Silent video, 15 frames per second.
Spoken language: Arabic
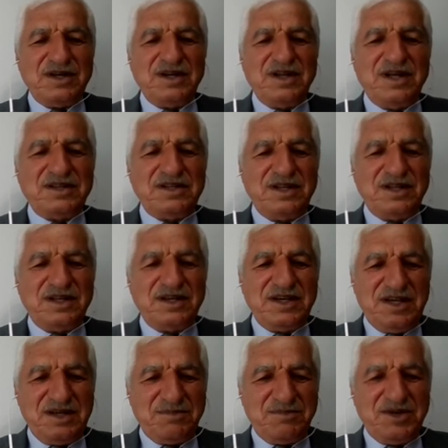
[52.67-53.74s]
قناة
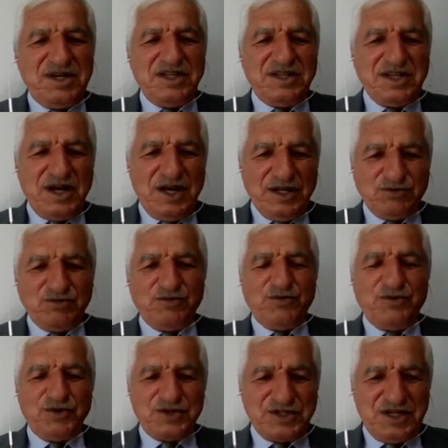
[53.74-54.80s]
القيامة لتاحتهم
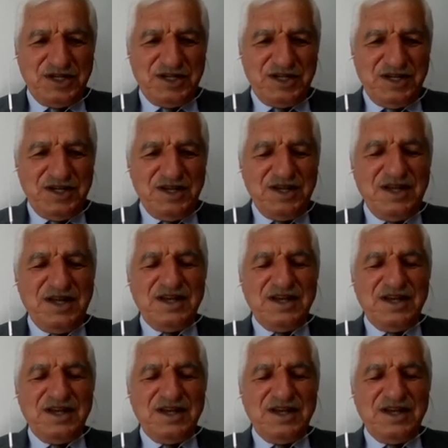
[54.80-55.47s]
فرصة لي